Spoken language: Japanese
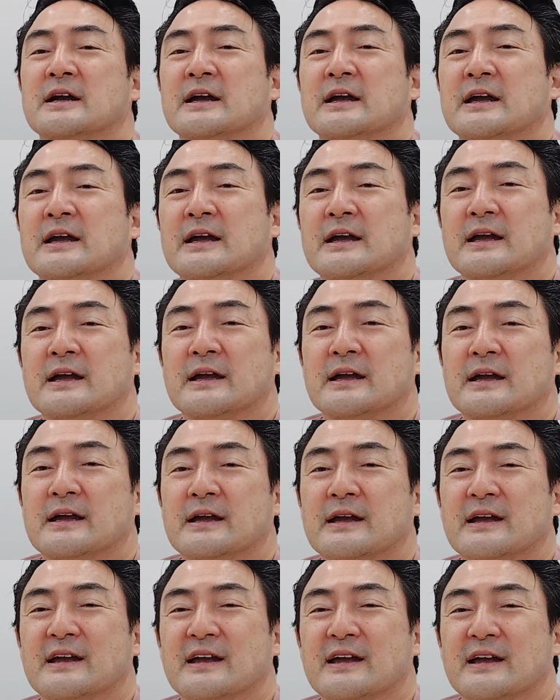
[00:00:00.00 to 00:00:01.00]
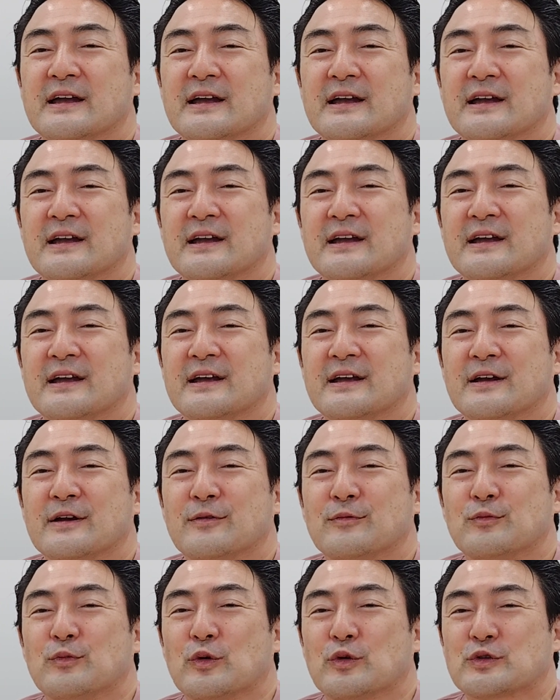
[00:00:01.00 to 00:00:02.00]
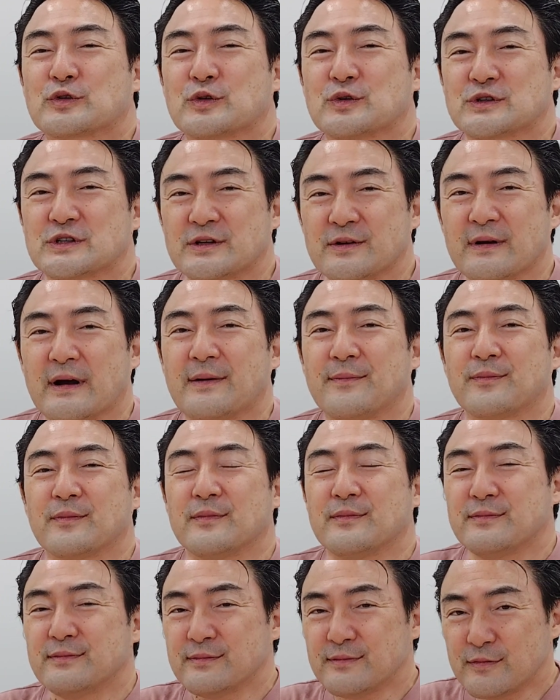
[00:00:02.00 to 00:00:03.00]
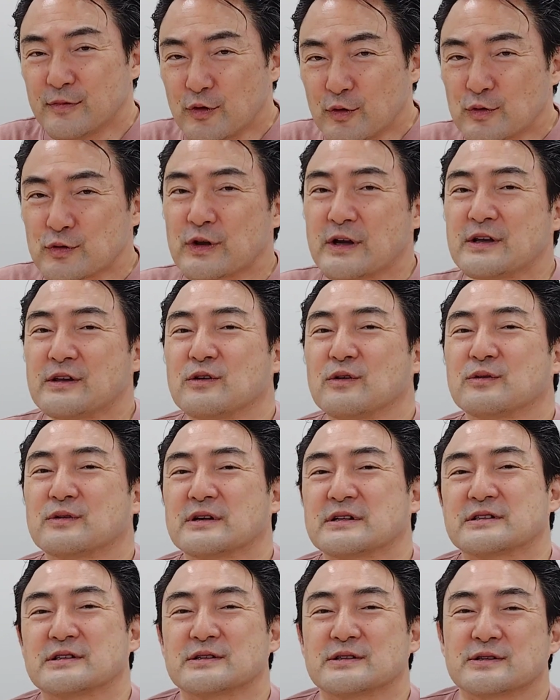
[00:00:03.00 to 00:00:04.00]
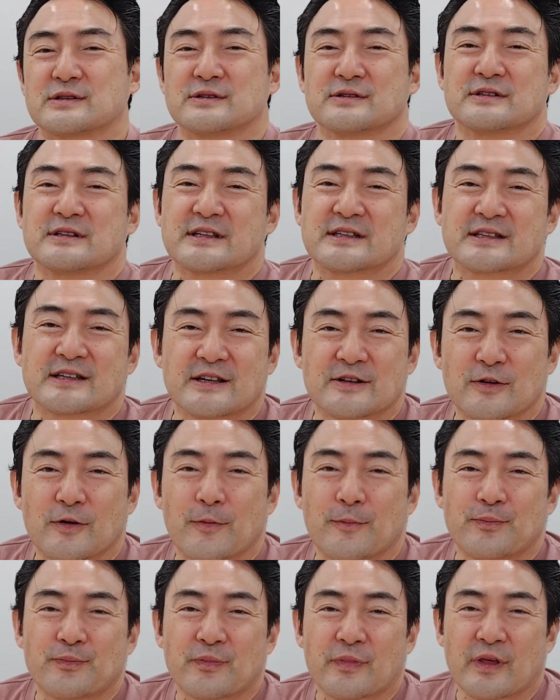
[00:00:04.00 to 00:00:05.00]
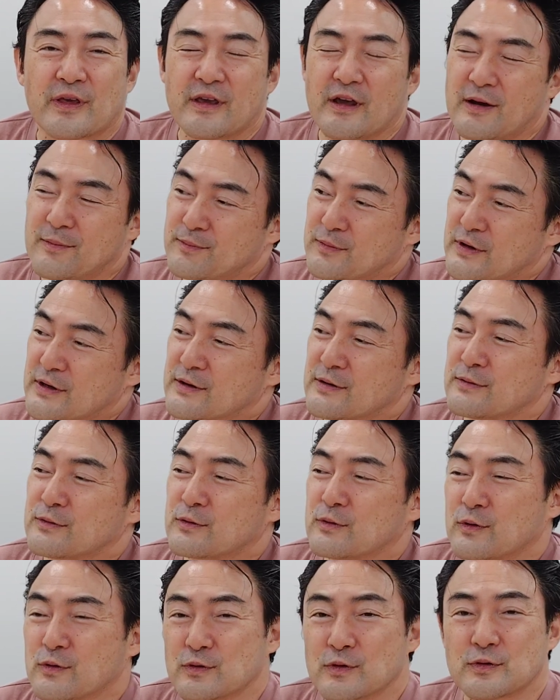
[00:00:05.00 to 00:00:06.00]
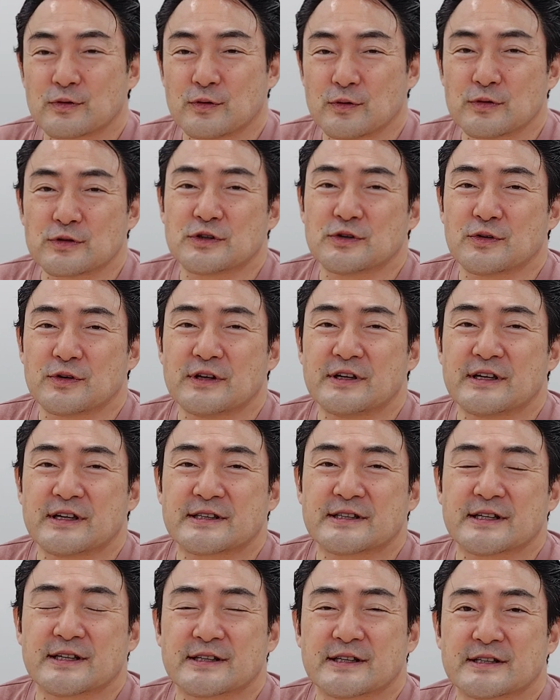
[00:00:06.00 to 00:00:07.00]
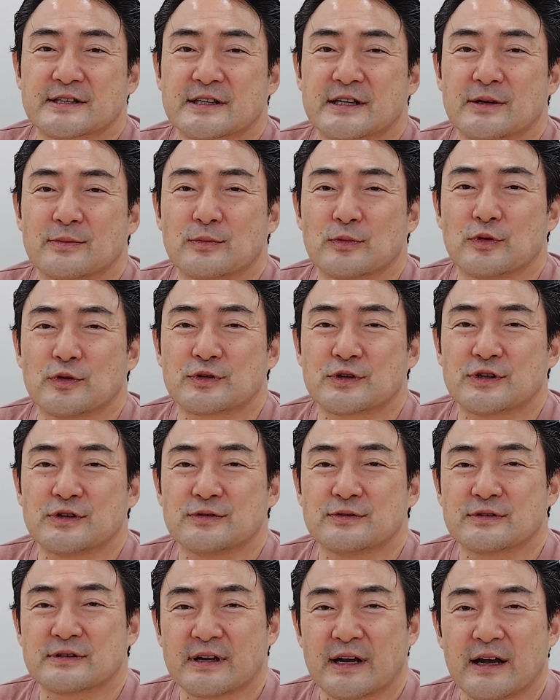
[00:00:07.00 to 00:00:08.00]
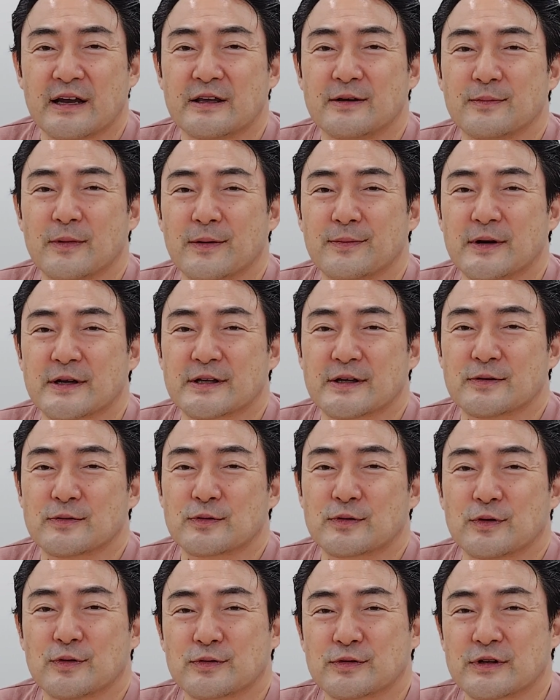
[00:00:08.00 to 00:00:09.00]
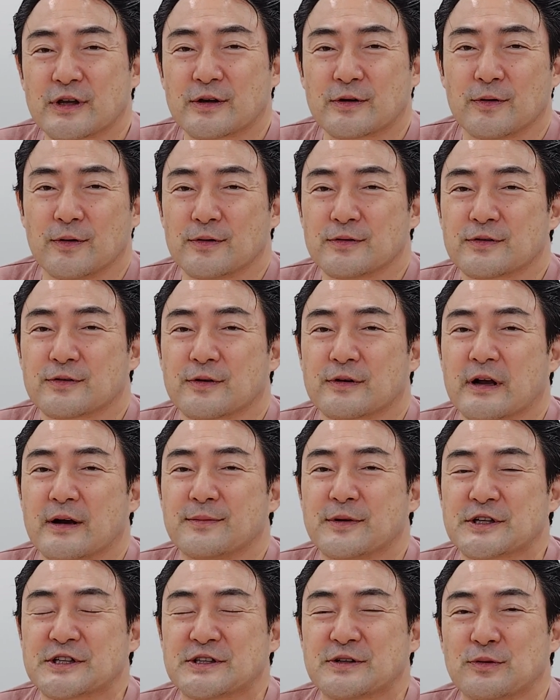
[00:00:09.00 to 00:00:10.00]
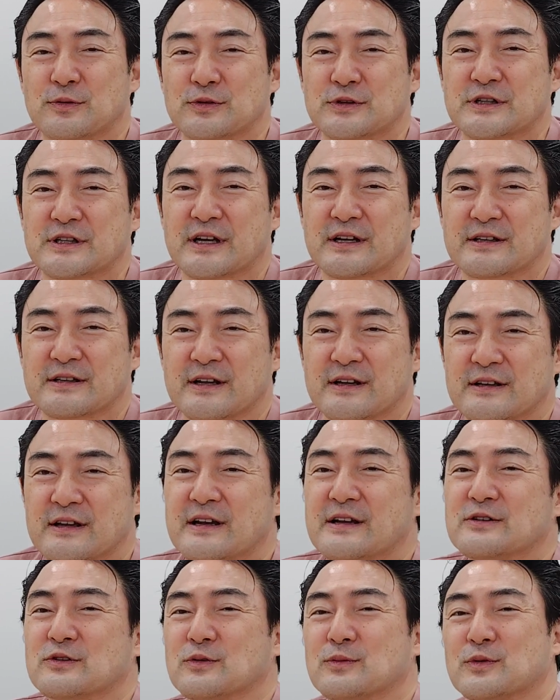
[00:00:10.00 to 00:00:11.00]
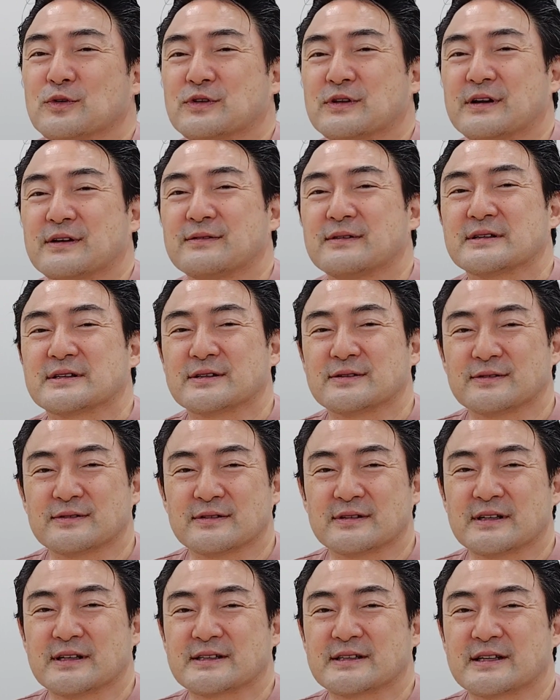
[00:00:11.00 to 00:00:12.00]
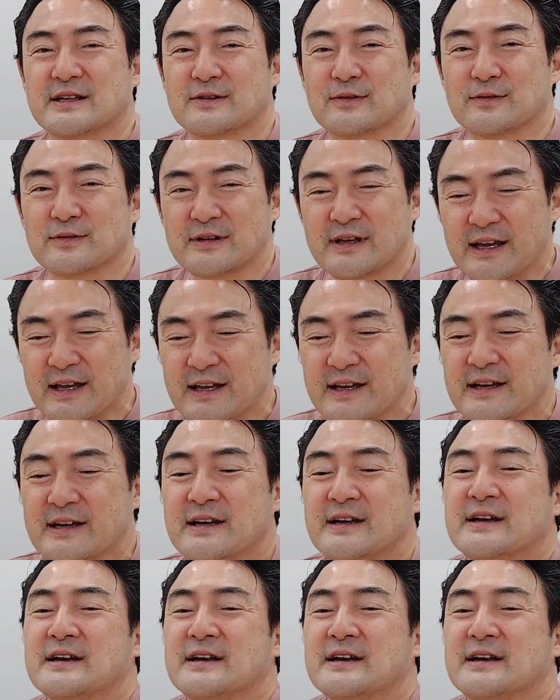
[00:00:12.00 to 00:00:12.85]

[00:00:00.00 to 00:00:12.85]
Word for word: えー、僕としてはもう何曲か続くんですけどやっぱりこの当時の秀樹さんですから持ち歌今までの曲でゴンとかましてほしかったなと思ったりはするんですけどね、